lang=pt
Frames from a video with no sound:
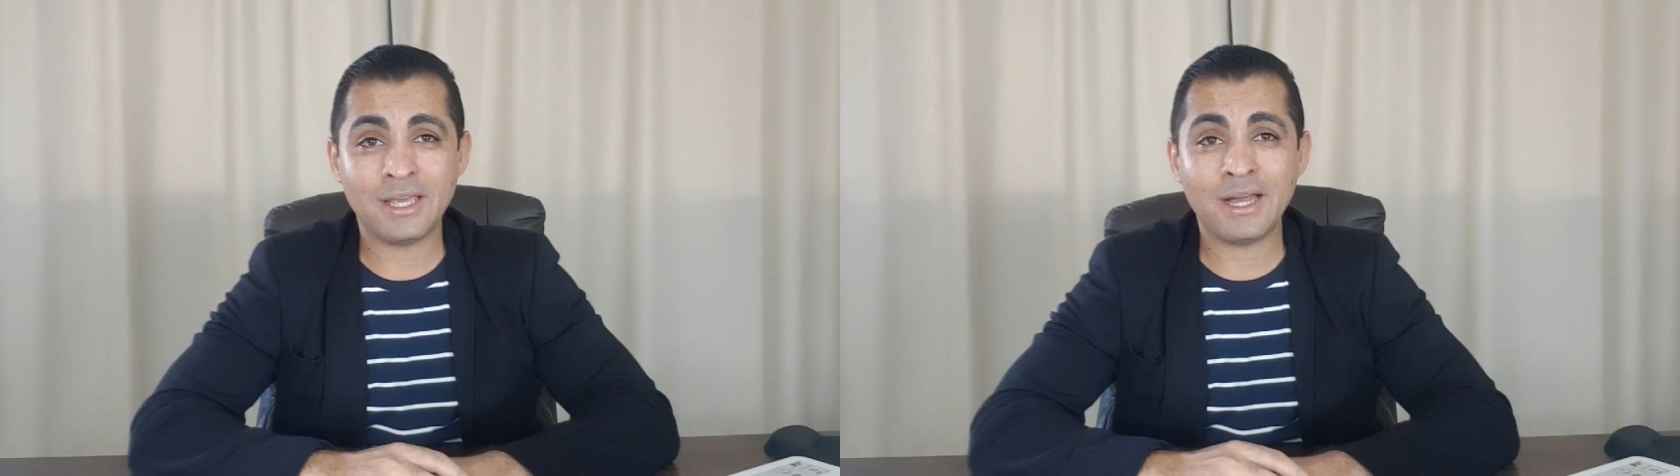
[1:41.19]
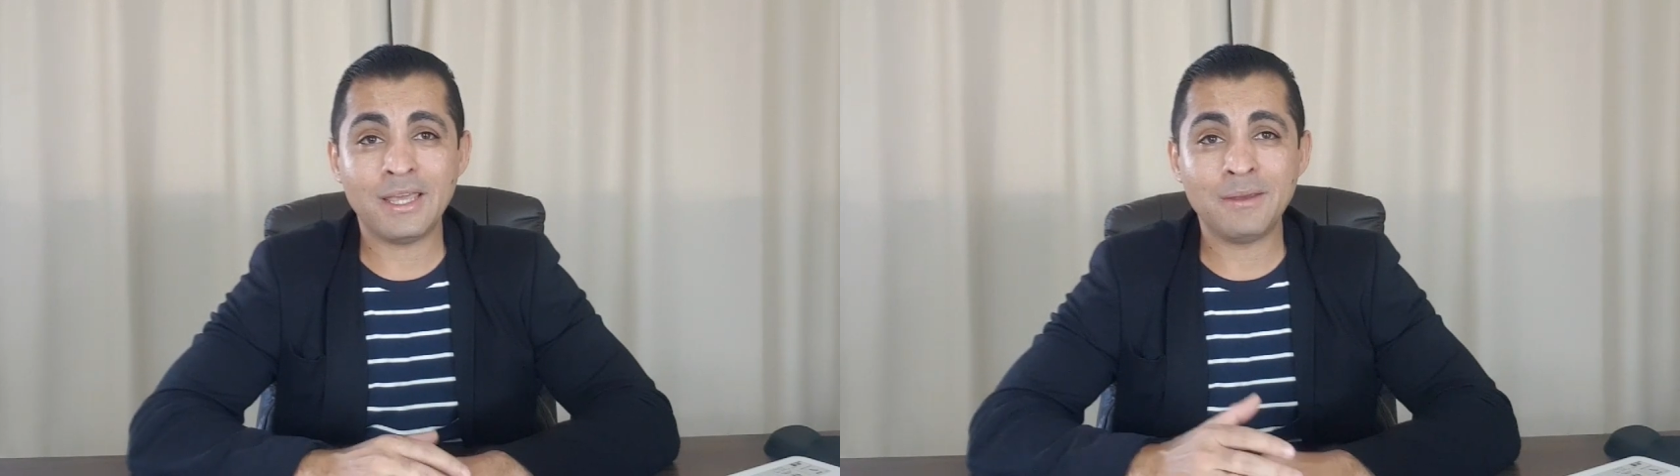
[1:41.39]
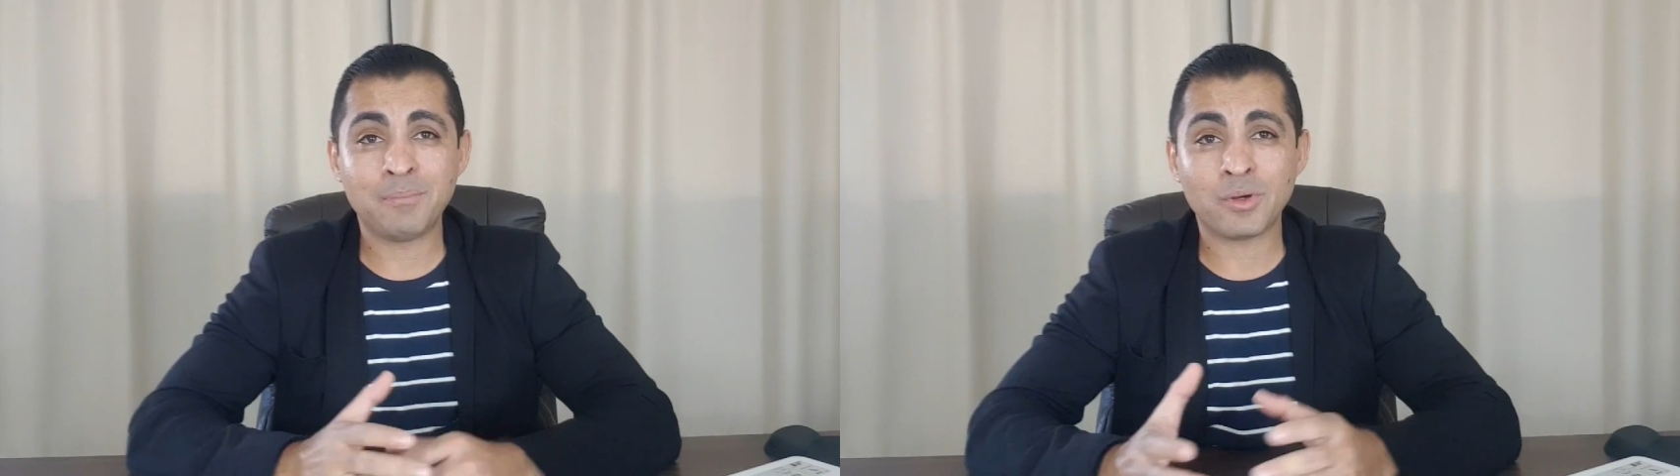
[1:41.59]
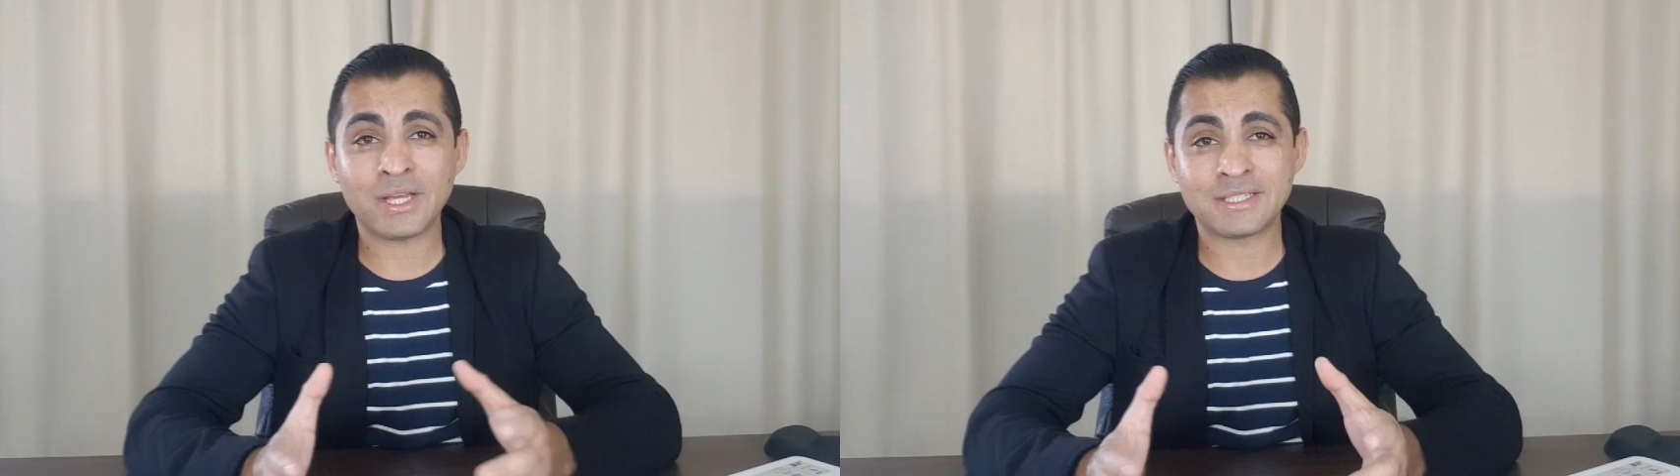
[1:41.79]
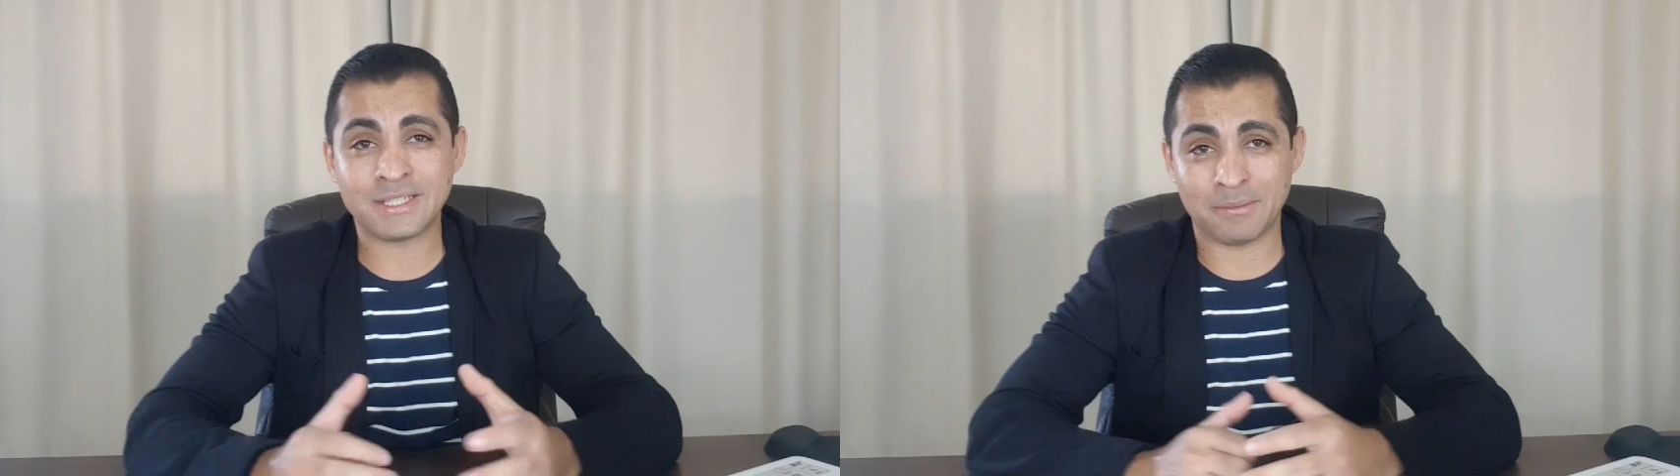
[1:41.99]
aí, por
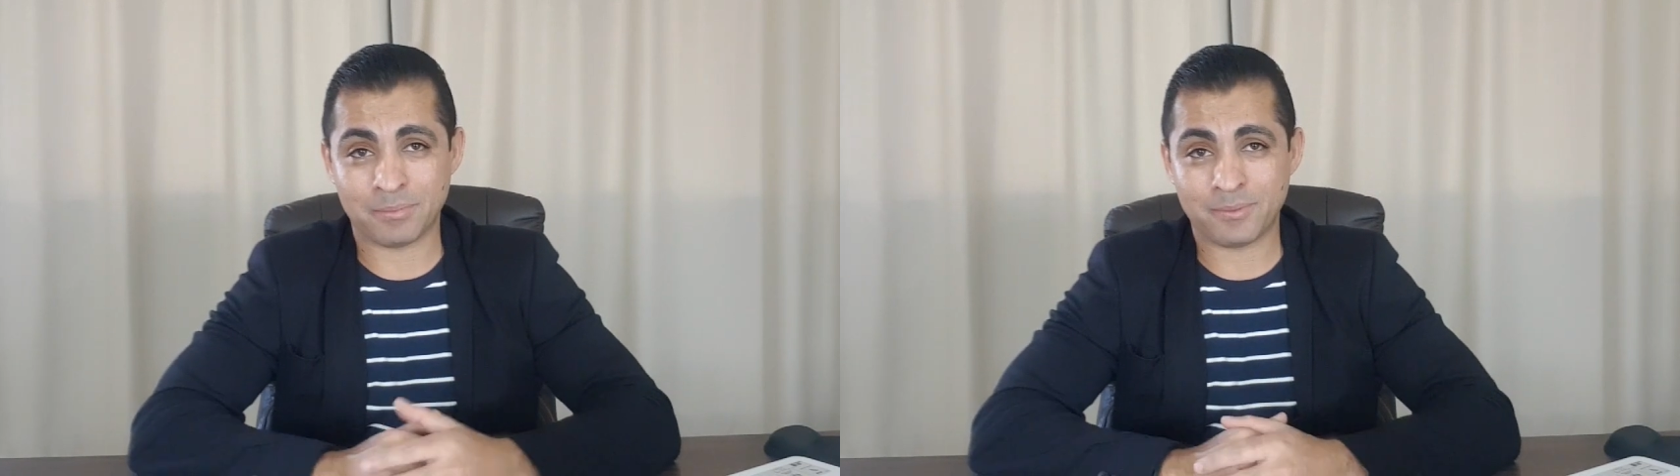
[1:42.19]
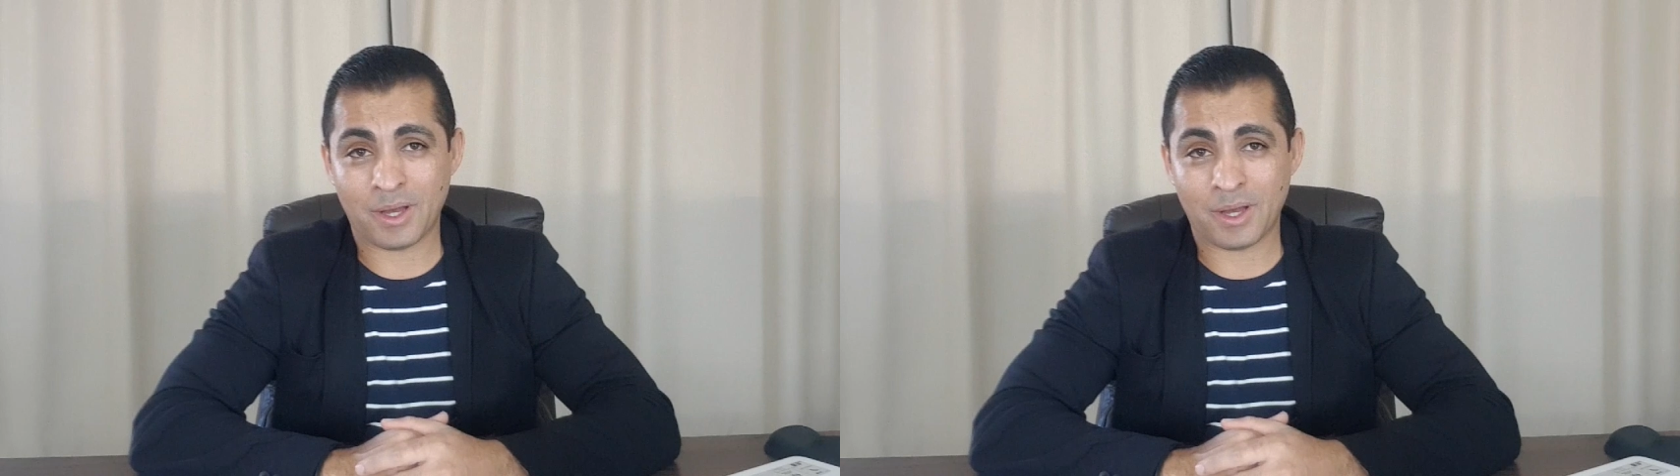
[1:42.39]
exemplo,